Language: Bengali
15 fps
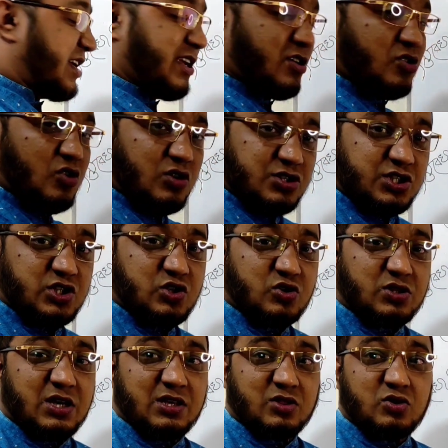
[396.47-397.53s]
স্থানে ক্রস চিহ্ন
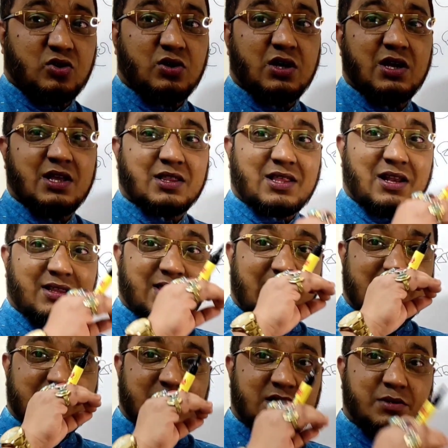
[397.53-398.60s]
থাকতো তাহলে তার
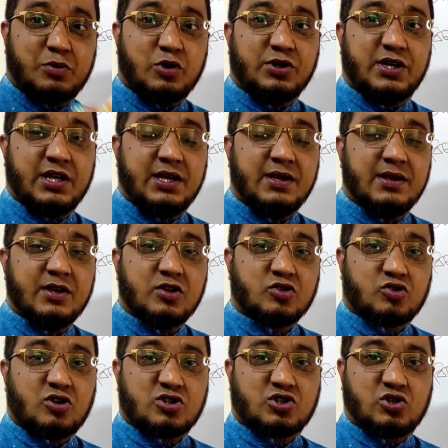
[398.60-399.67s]
জীবনটি
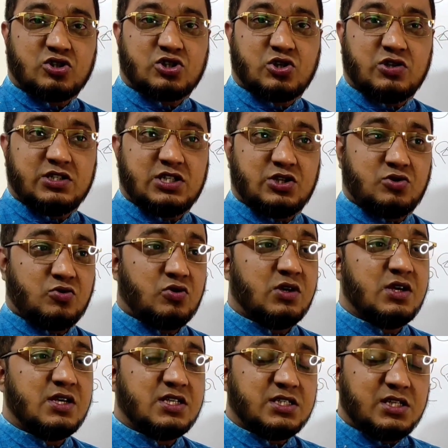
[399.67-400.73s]
তসনস হয়ে যেত
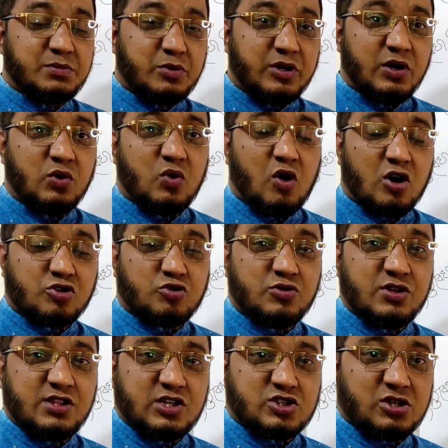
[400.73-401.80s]
জীবনেও
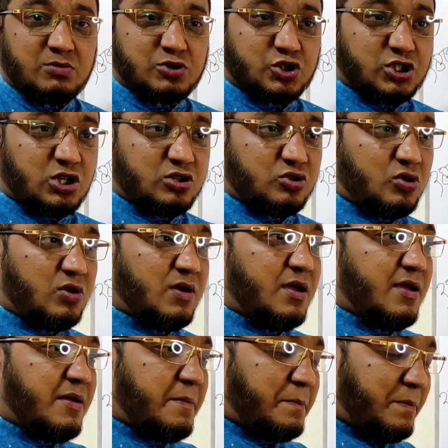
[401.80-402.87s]
অর্থনৈতিক সমস্যা হতো
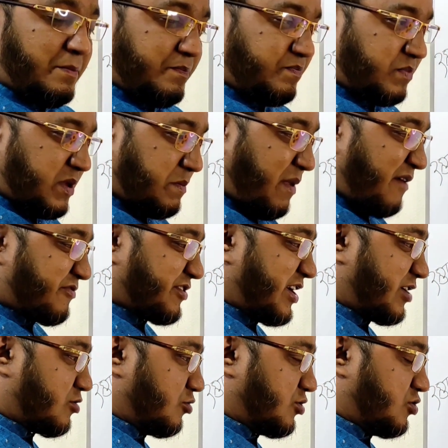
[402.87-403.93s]

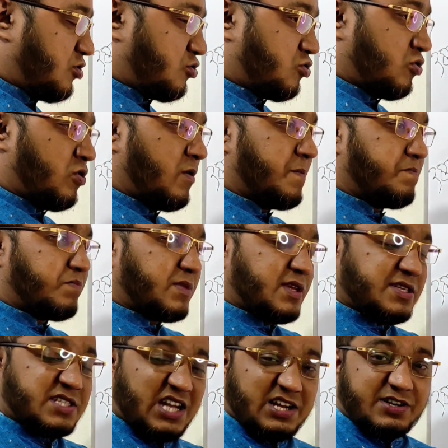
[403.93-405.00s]
ব্যবসায়িক ক্ষতি হতো
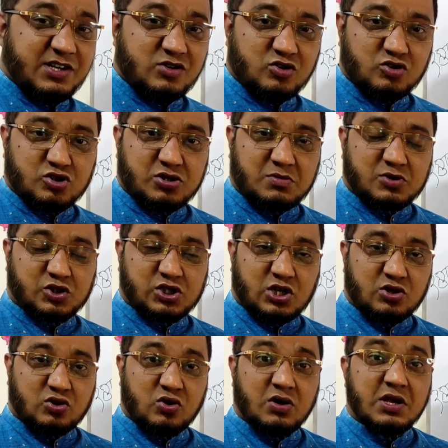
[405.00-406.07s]
চাকরিগত সমস্যা
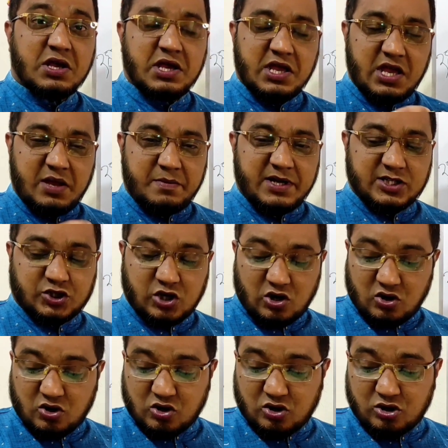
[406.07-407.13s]
হতো ইমেজ
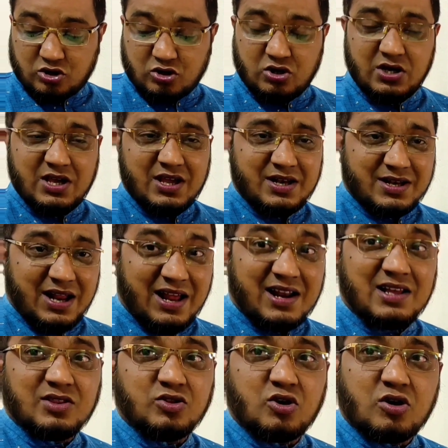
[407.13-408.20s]
সংকট হতো
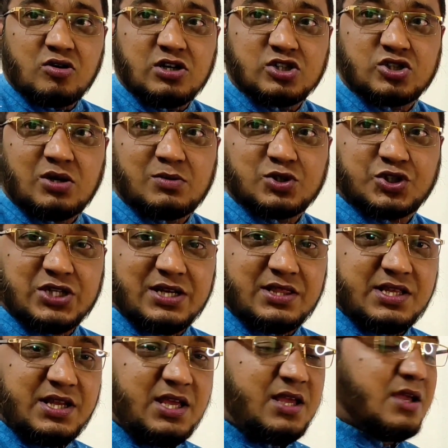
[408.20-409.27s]
নানান ধরনের সমস্যায়
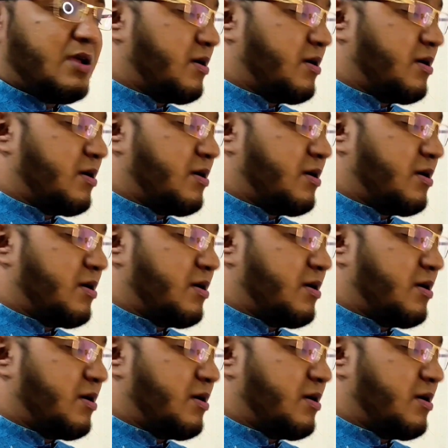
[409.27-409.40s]
তিনি